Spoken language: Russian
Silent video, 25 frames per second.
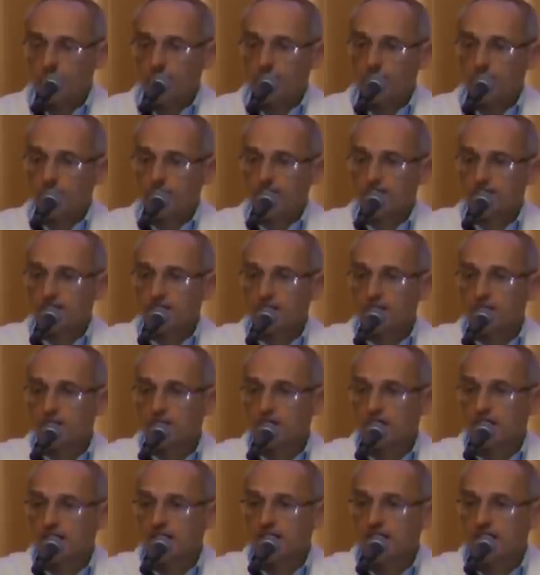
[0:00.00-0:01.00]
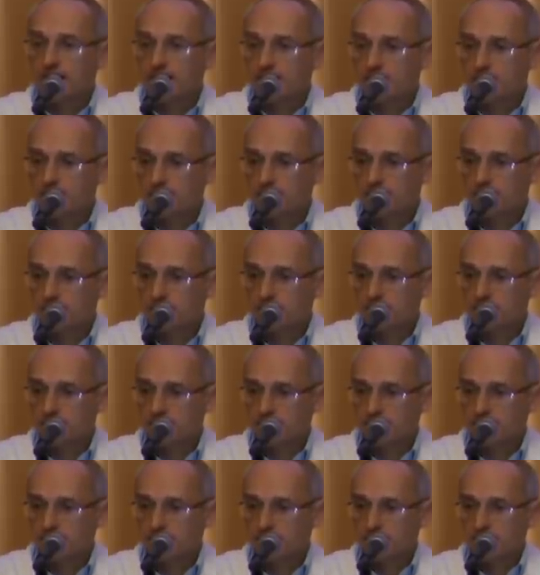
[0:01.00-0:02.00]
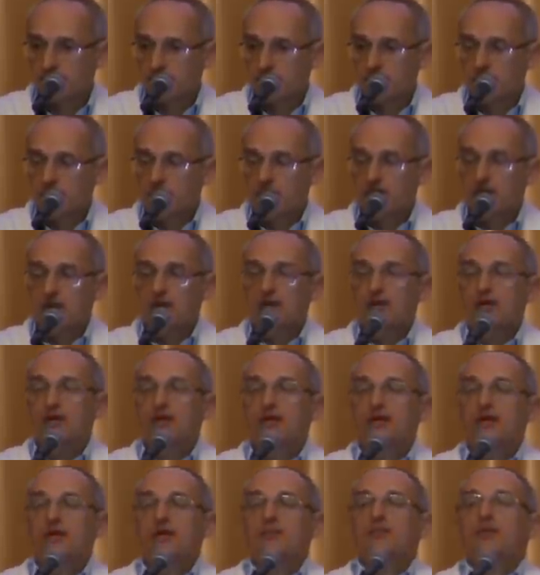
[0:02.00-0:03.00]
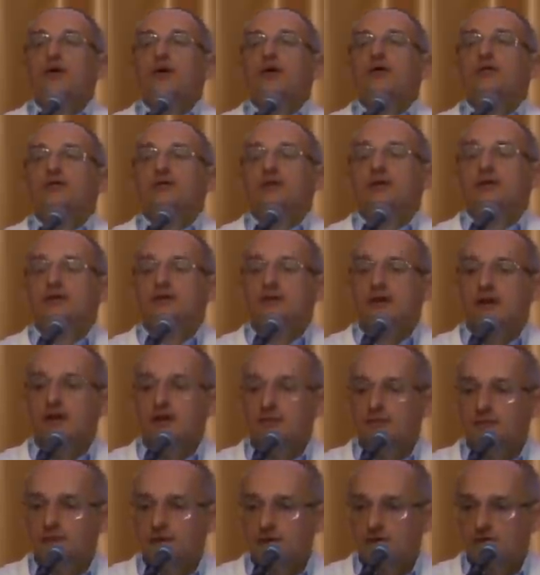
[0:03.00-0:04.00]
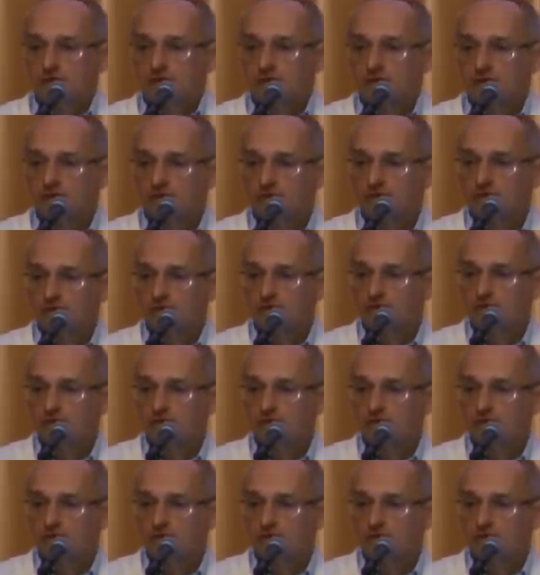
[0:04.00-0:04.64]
Потом встаю на колени после этого. И нагибаюсь назад потихоньку.